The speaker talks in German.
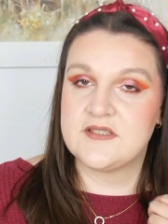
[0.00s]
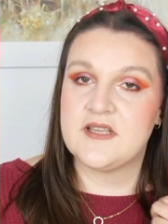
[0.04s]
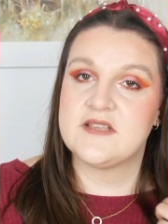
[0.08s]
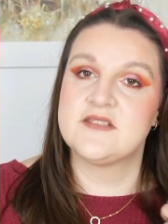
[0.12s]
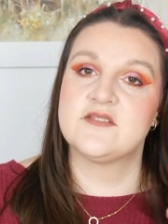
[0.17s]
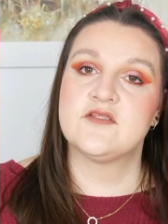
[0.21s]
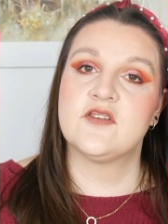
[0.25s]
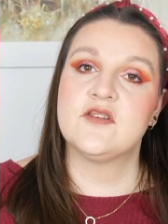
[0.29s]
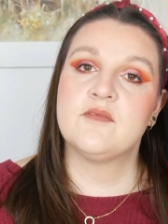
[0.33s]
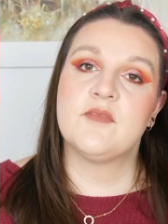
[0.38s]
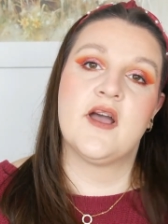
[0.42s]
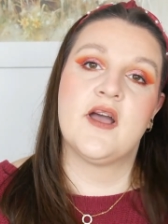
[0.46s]
Das
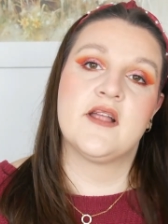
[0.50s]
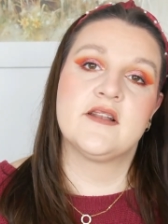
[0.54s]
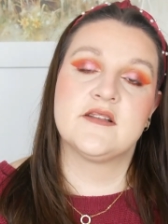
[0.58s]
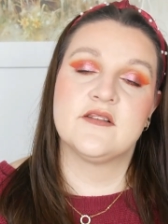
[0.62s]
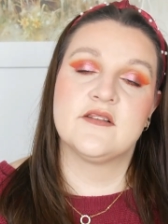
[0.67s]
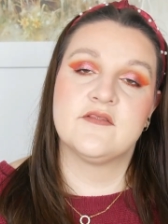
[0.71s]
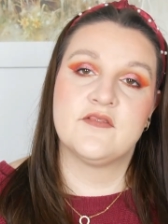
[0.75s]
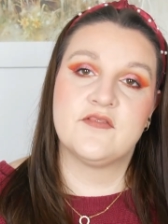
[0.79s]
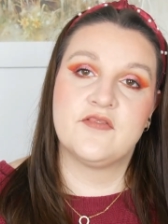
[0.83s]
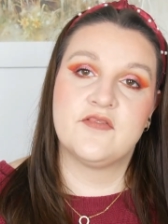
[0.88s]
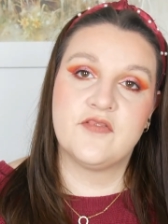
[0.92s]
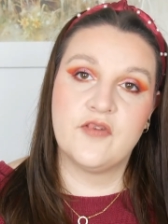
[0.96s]
soll
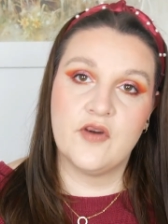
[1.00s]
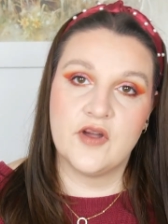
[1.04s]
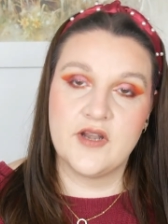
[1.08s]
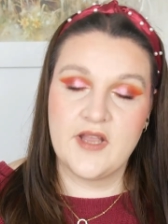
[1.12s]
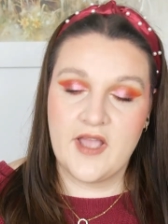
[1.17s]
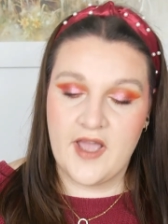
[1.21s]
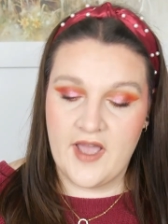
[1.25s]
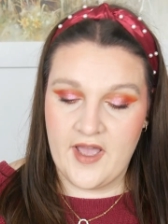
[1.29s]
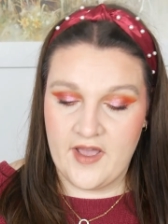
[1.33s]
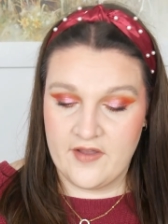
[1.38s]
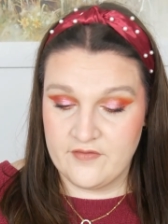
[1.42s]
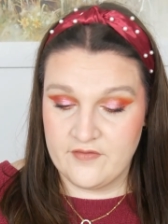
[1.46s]
man vor
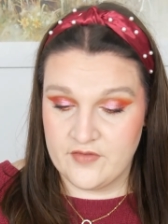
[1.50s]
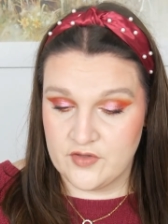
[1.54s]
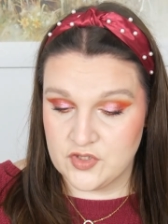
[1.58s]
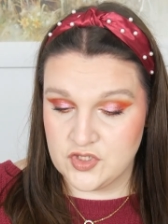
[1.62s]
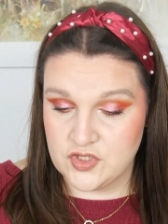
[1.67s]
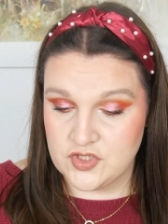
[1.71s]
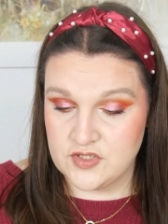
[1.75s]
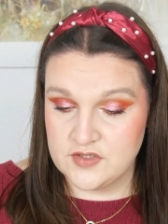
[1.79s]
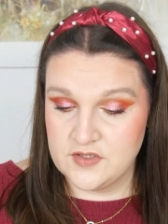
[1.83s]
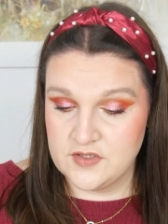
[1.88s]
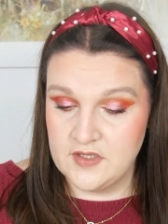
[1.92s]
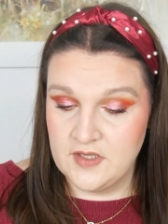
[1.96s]
der
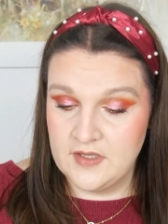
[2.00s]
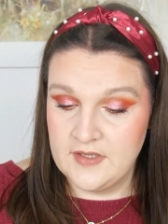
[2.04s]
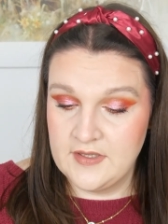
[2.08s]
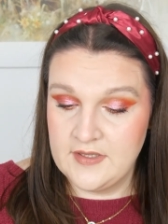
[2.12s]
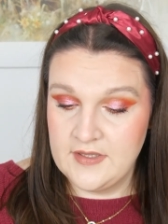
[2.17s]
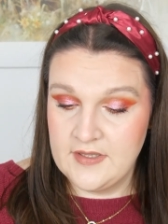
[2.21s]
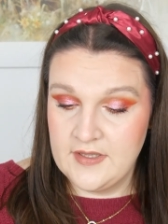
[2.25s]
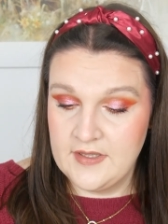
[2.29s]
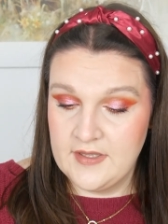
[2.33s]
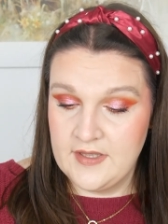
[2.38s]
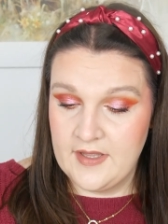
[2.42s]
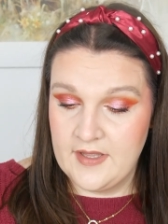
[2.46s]
Haarwäsche
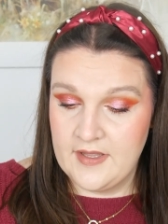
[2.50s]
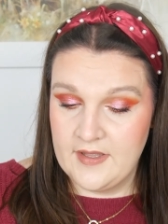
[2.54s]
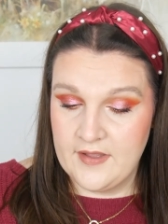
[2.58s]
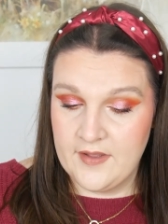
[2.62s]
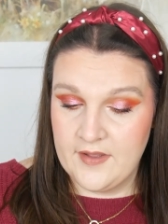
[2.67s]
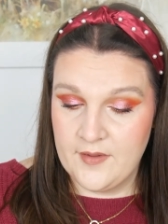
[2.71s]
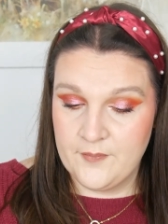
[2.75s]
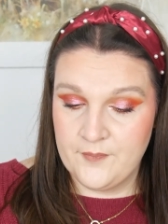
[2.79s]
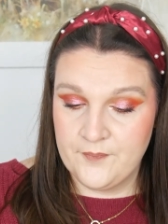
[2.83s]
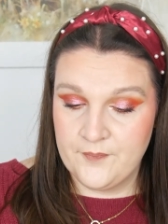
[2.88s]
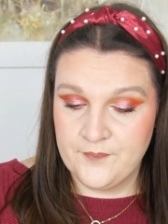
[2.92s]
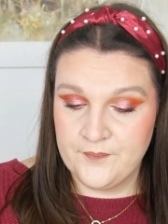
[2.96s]

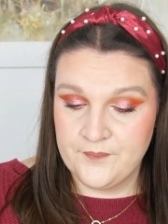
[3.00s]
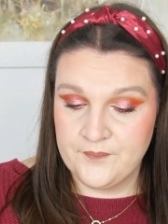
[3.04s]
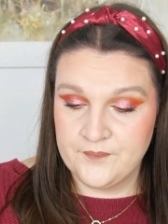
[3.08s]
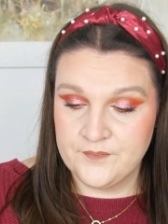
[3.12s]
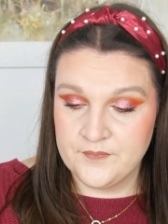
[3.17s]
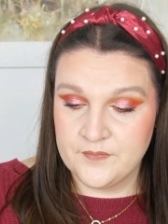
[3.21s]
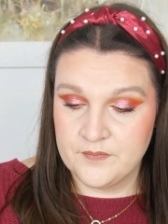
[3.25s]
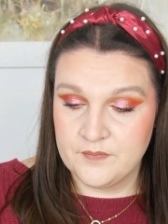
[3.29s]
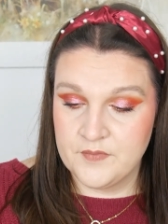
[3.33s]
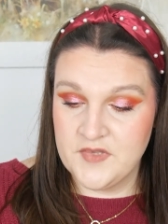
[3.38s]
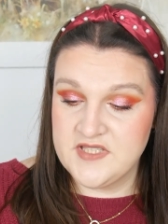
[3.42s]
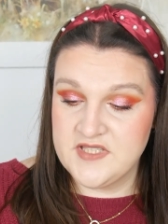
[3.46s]

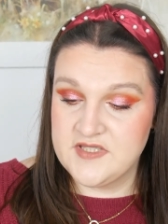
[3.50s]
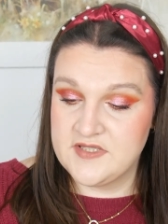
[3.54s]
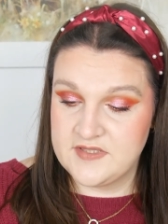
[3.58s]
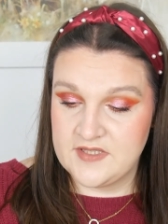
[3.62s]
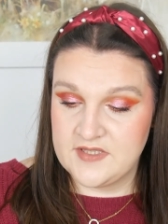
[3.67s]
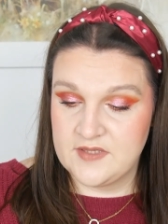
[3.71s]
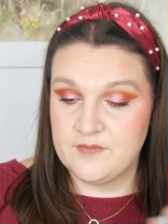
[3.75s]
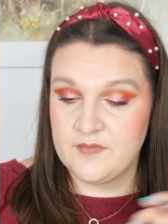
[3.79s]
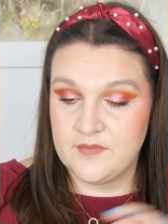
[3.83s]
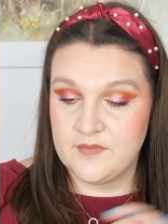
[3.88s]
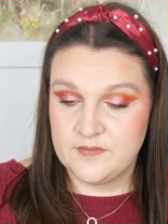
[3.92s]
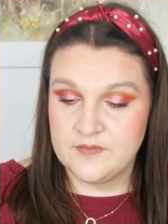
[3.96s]
ähm, mit
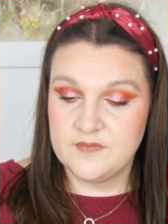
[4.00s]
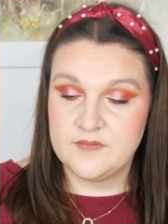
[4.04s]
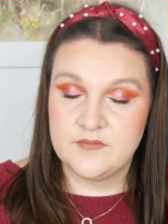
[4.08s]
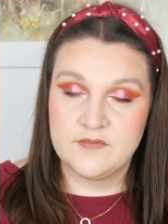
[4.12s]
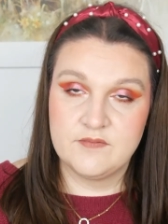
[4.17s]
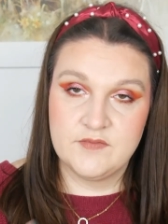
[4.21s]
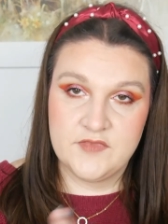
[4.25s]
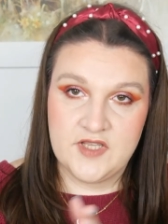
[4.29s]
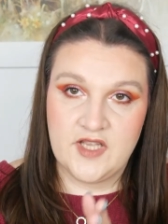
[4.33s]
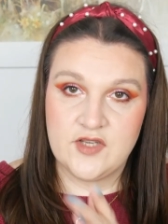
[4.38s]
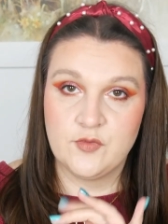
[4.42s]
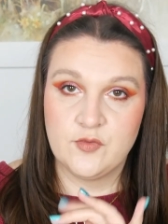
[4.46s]
dem,
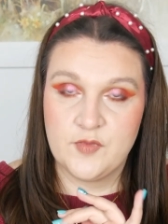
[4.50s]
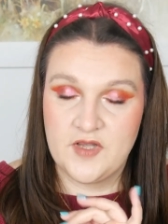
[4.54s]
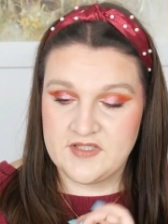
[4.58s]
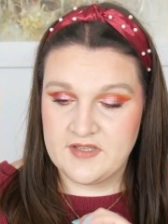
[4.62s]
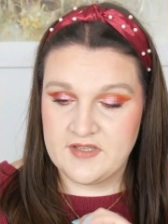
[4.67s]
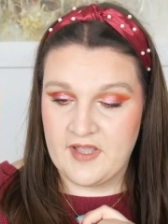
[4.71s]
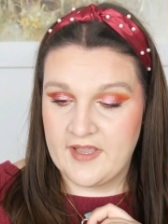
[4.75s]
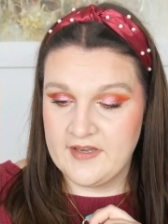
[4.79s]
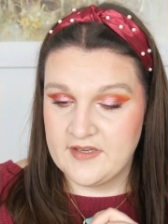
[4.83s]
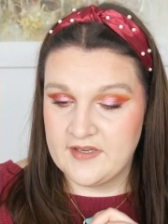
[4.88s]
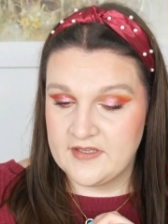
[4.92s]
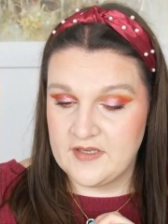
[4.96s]
der Nummer
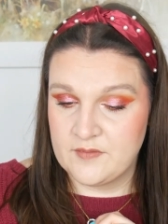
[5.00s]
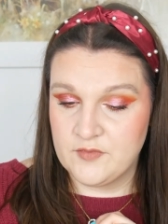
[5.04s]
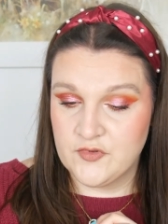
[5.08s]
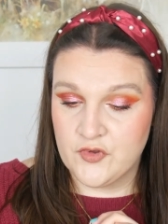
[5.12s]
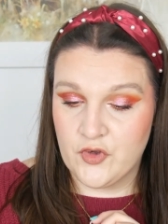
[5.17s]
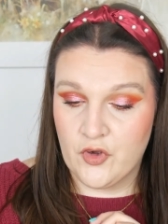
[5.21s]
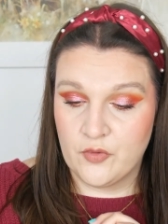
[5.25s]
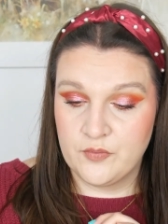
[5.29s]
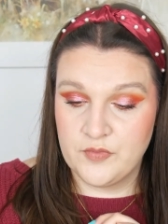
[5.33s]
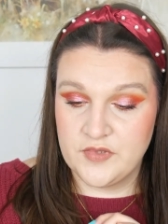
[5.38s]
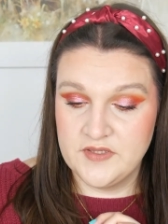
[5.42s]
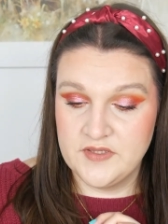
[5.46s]
3 dann eben
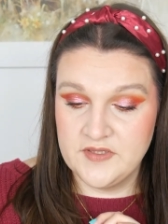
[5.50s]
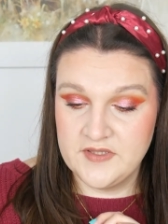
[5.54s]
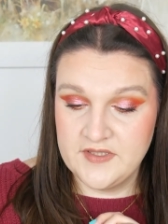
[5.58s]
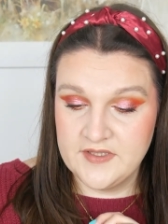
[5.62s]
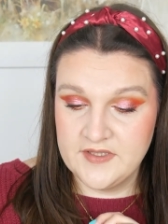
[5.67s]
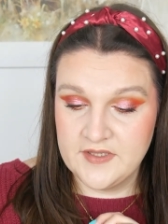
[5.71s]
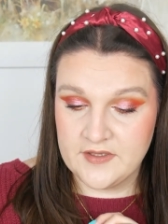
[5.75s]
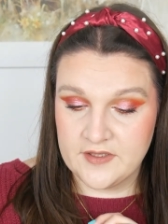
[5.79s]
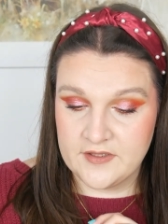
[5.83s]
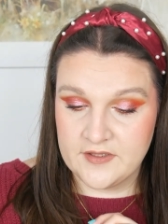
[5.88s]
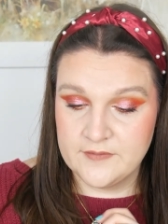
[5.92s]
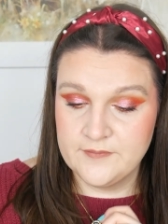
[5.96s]

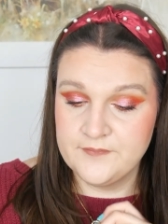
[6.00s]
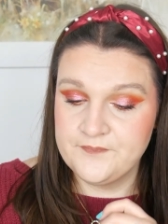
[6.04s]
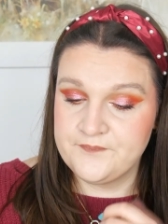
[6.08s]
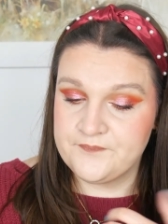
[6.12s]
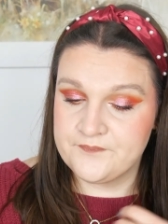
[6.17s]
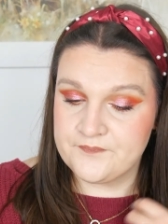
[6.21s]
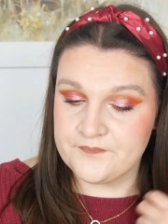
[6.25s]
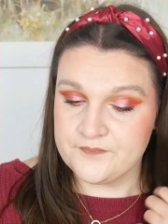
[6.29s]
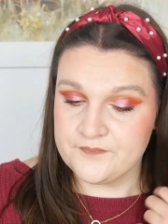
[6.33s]
kombinieren.